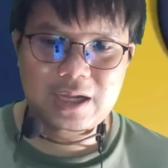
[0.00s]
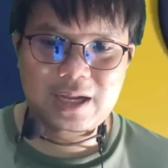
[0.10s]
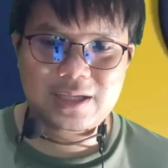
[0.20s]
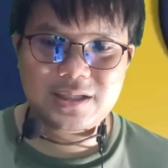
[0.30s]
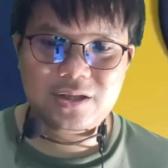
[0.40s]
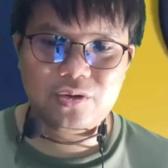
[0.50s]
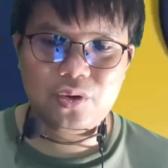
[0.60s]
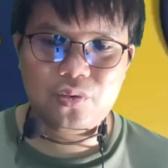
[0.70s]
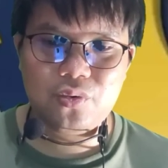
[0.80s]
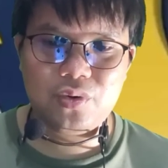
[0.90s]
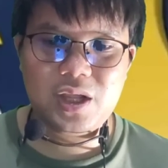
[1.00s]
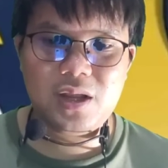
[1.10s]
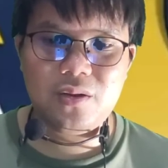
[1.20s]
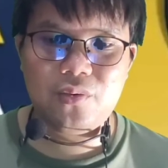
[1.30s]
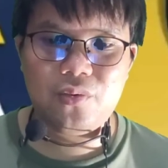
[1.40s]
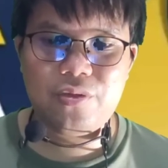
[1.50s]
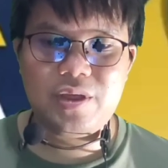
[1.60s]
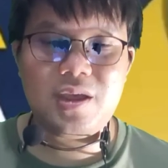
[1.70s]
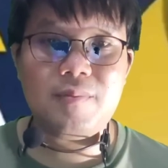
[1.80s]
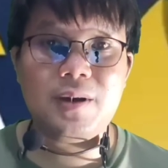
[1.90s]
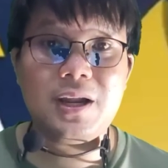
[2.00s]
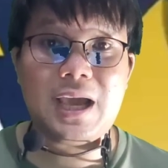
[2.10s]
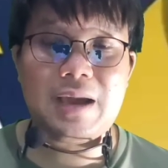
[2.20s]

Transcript: น่าจะต้องดูที่ Luna Burn